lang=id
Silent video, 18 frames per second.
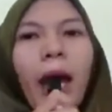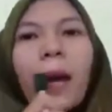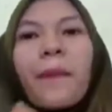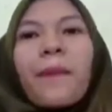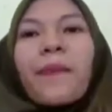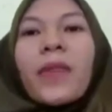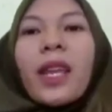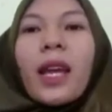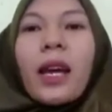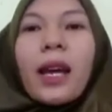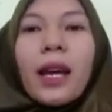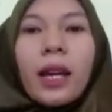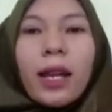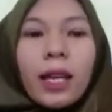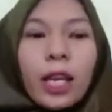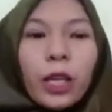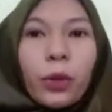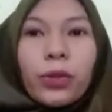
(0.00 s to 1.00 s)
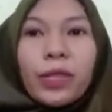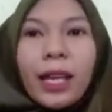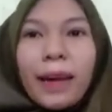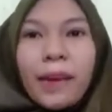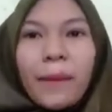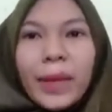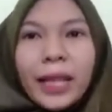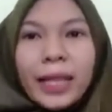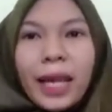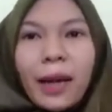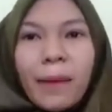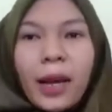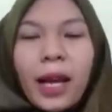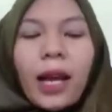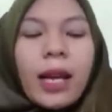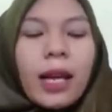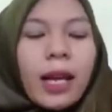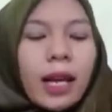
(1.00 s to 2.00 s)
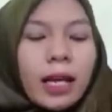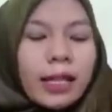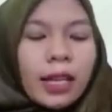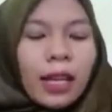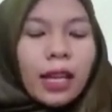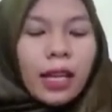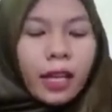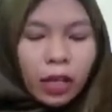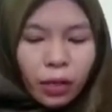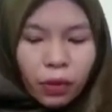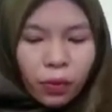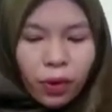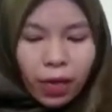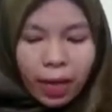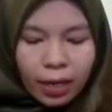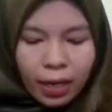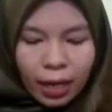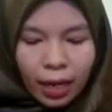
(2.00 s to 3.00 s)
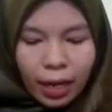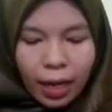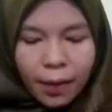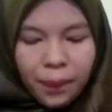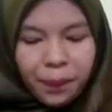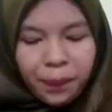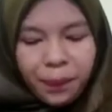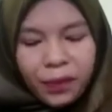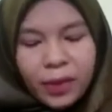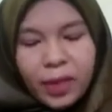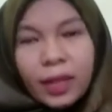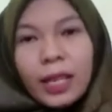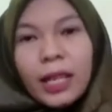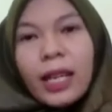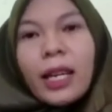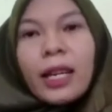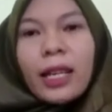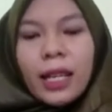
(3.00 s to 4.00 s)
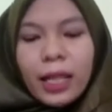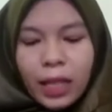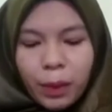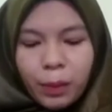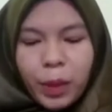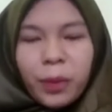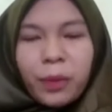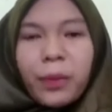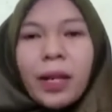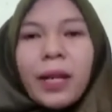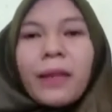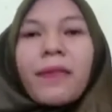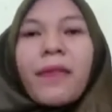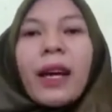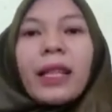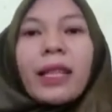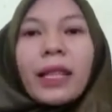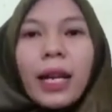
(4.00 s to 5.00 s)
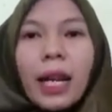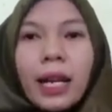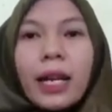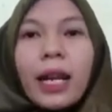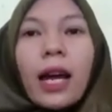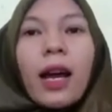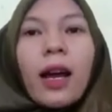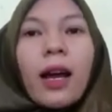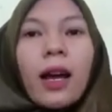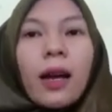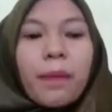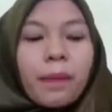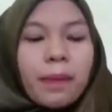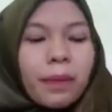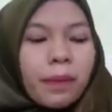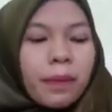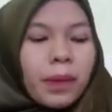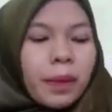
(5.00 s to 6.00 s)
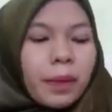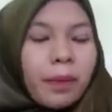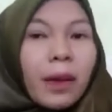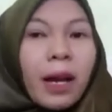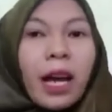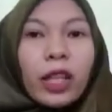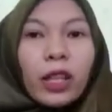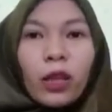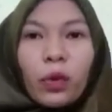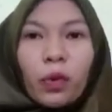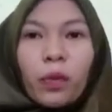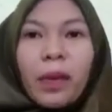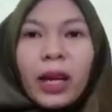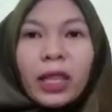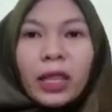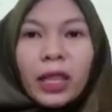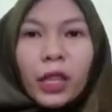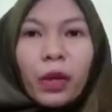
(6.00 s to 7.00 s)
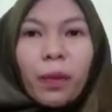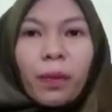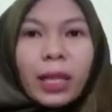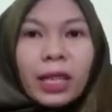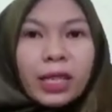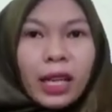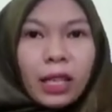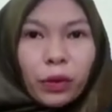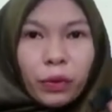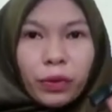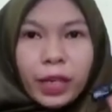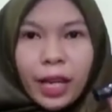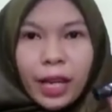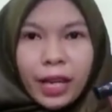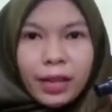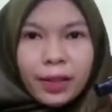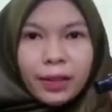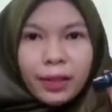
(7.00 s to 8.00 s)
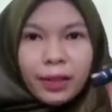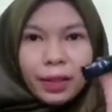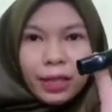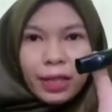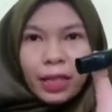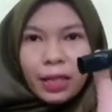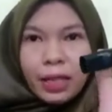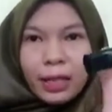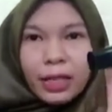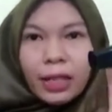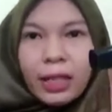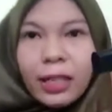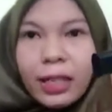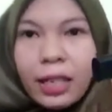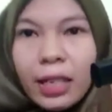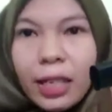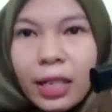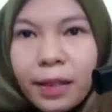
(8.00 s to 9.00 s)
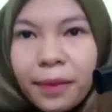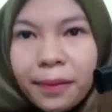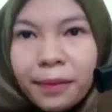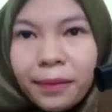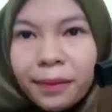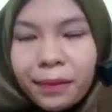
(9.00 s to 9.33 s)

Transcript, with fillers: nah itu cara yang pertama cara yang kedua adalah dengan kita memanfaatkan pipa atau lubang tiup yang satunya yang ini